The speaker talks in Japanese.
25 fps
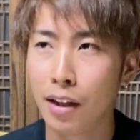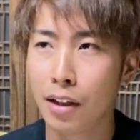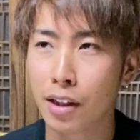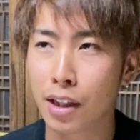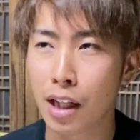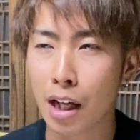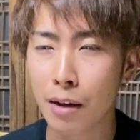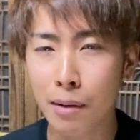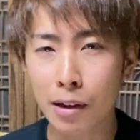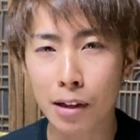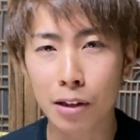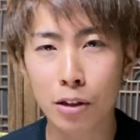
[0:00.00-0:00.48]

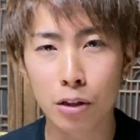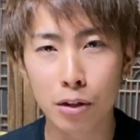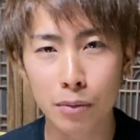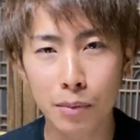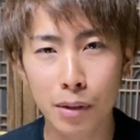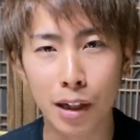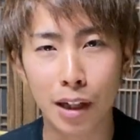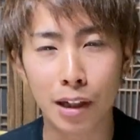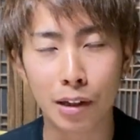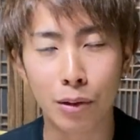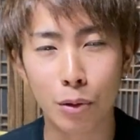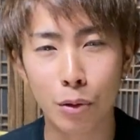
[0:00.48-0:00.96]
山と
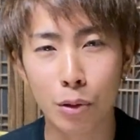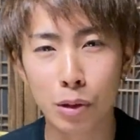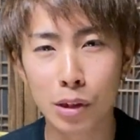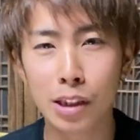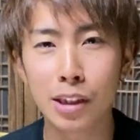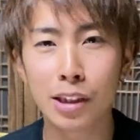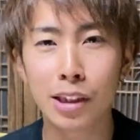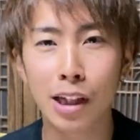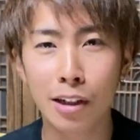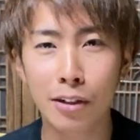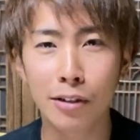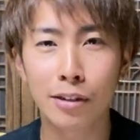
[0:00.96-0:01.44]
海が同
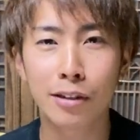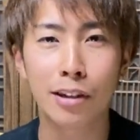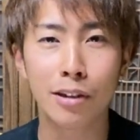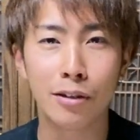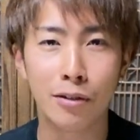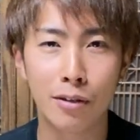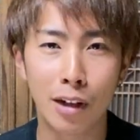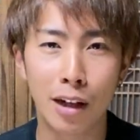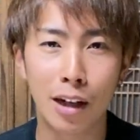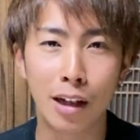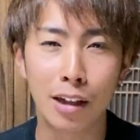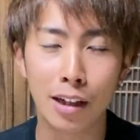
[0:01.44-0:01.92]
時にあるっていう
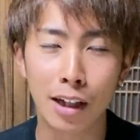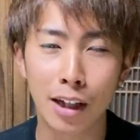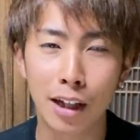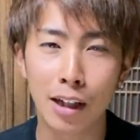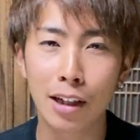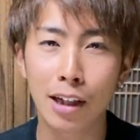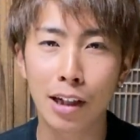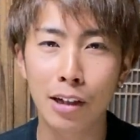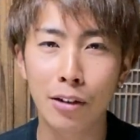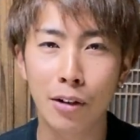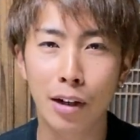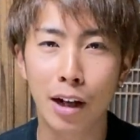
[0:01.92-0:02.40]
のはなか
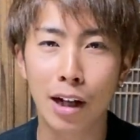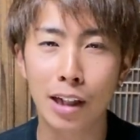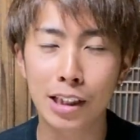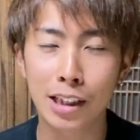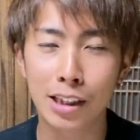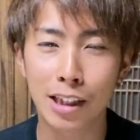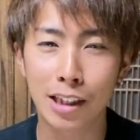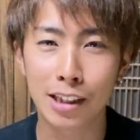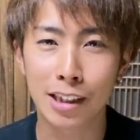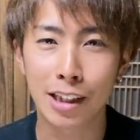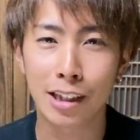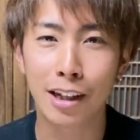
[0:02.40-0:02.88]
なかの価値
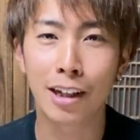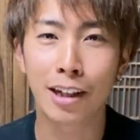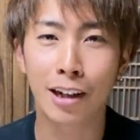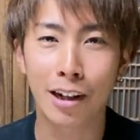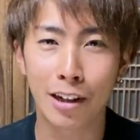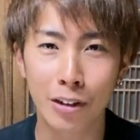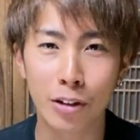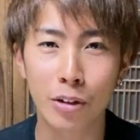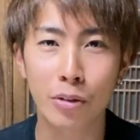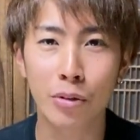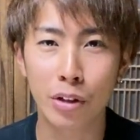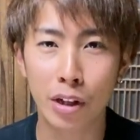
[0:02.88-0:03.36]
なんじゃないか
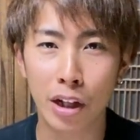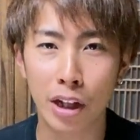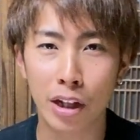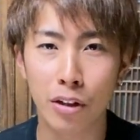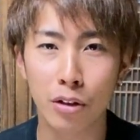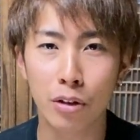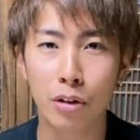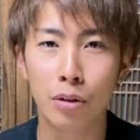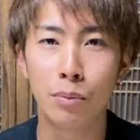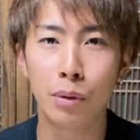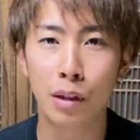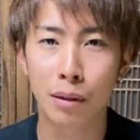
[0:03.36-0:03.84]
なというふうに
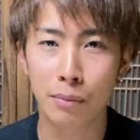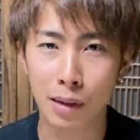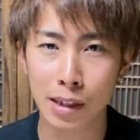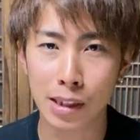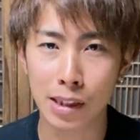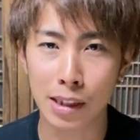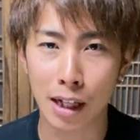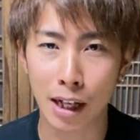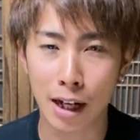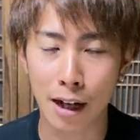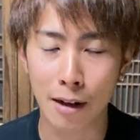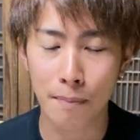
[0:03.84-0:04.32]
思いまし
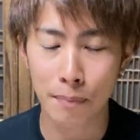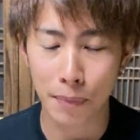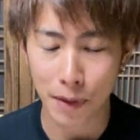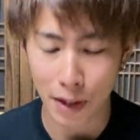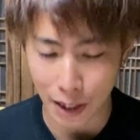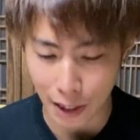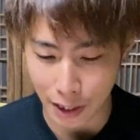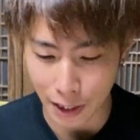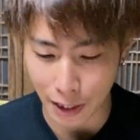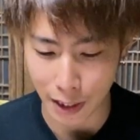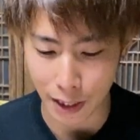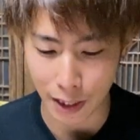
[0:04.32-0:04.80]
た
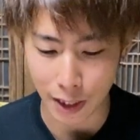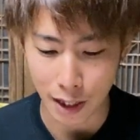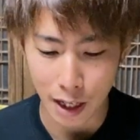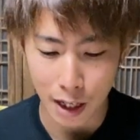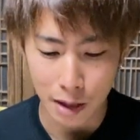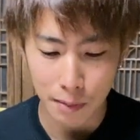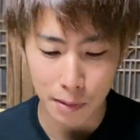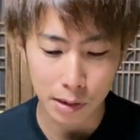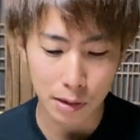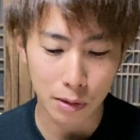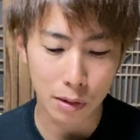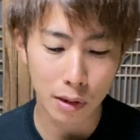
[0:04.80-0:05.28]
はい、
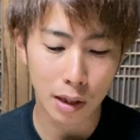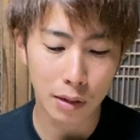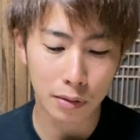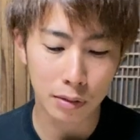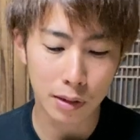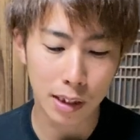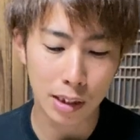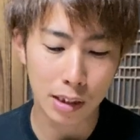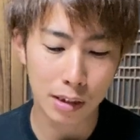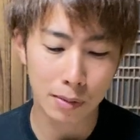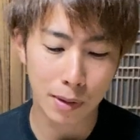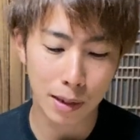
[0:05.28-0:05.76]
まあ、それが
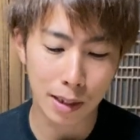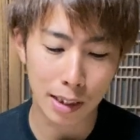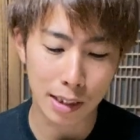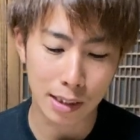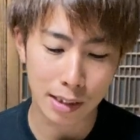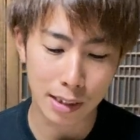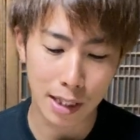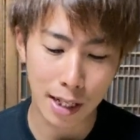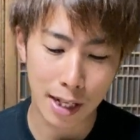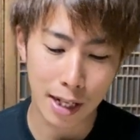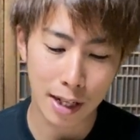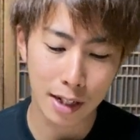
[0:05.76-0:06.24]
2つ目です
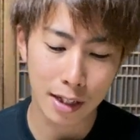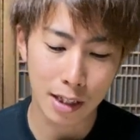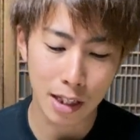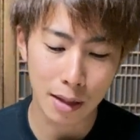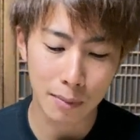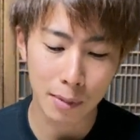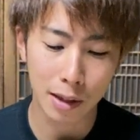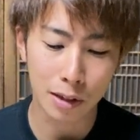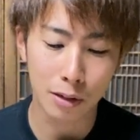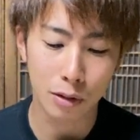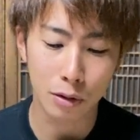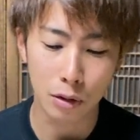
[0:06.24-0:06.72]
ね
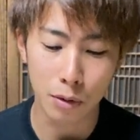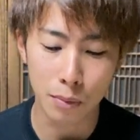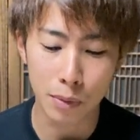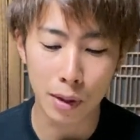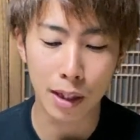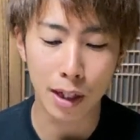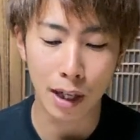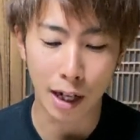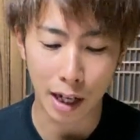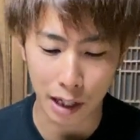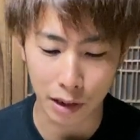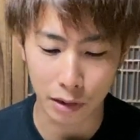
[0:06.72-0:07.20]
山と海
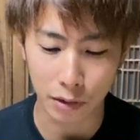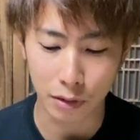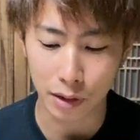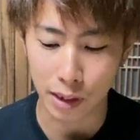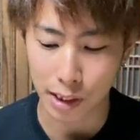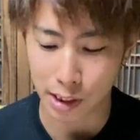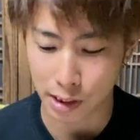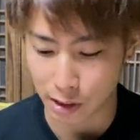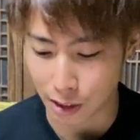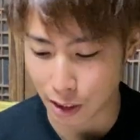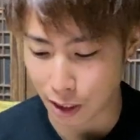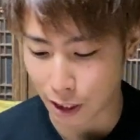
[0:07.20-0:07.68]
がある
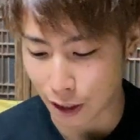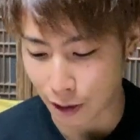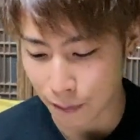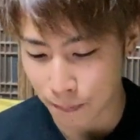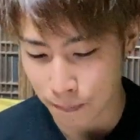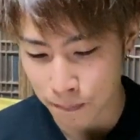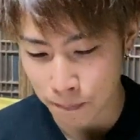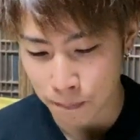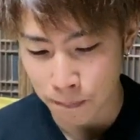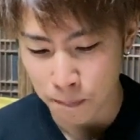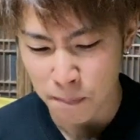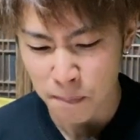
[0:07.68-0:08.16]
でした
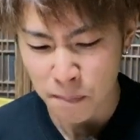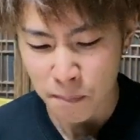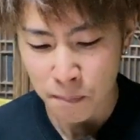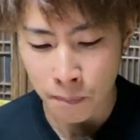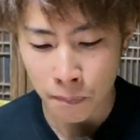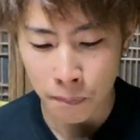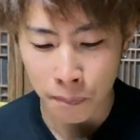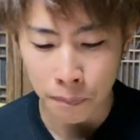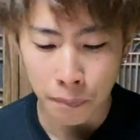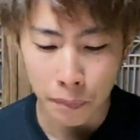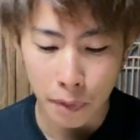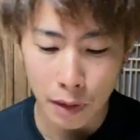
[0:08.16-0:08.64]

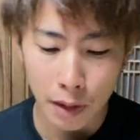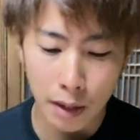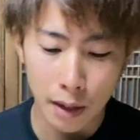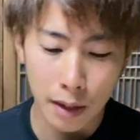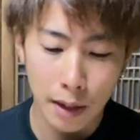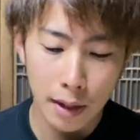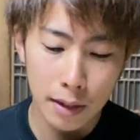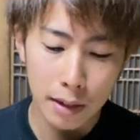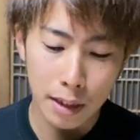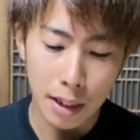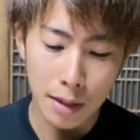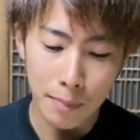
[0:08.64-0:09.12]

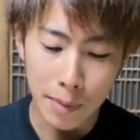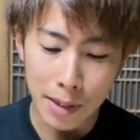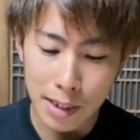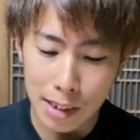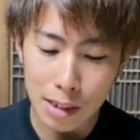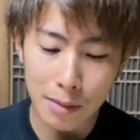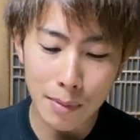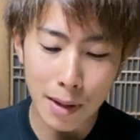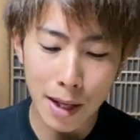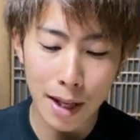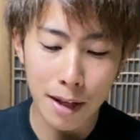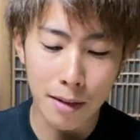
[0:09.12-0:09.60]
で3
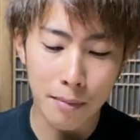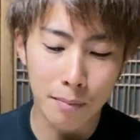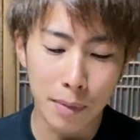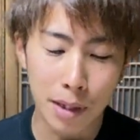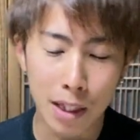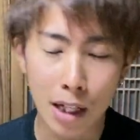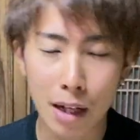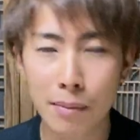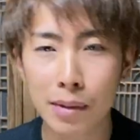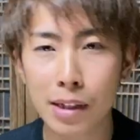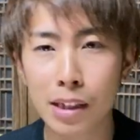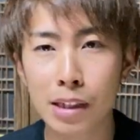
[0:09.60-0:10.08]
つ目
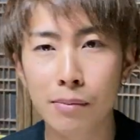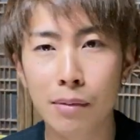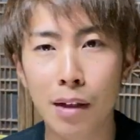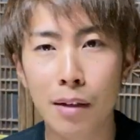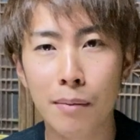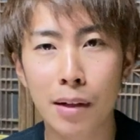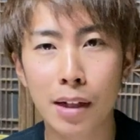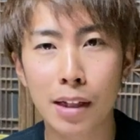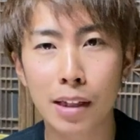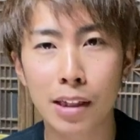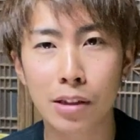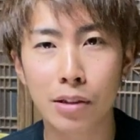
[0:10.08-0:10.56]
南島
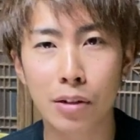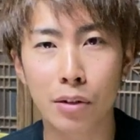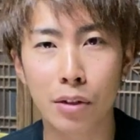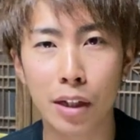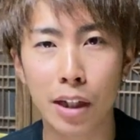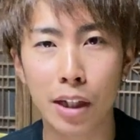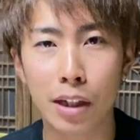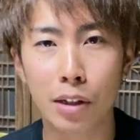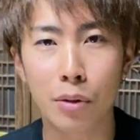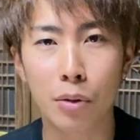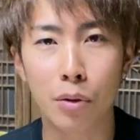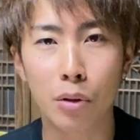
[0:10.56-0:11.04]
原市の
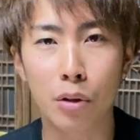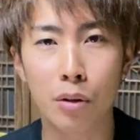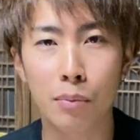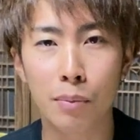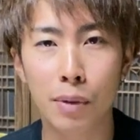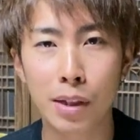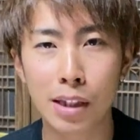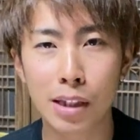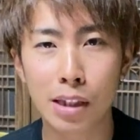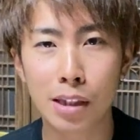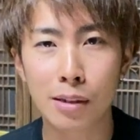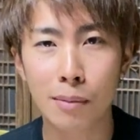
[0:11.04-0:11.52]
いいところ
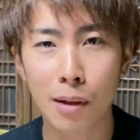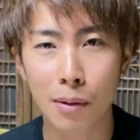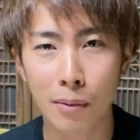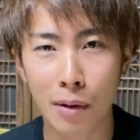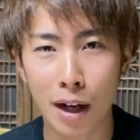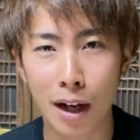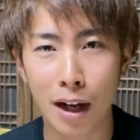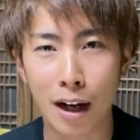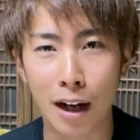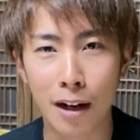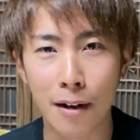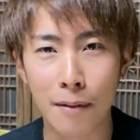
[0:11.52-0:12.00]
3つ目
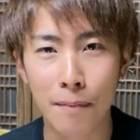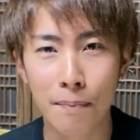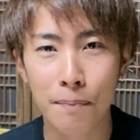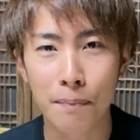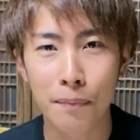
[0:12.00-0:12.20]
は